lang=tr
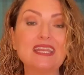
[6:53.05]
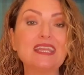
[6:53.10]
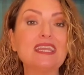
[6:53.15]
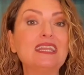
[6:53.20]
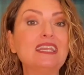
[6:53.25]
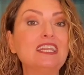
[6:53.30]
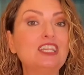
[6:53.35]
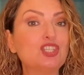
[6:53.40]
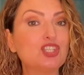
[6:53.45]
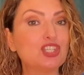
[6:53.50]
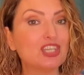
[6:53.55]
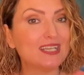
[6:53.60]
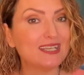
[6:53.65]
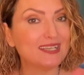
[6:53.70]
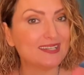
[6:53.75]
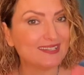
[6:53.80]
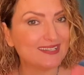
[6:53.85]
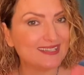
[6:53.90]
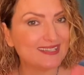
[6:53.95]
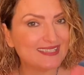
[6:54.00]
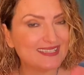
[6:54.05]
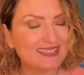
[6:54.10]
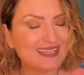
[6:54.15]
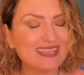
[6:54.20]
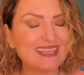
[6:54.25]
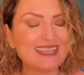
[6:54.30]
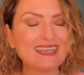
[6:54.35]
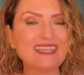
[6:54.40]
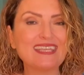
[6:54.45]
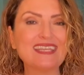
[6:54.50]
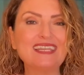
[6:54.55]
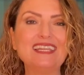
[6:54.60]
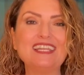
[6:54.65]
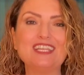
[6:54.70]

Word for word: ilişkilerinizle ilgili,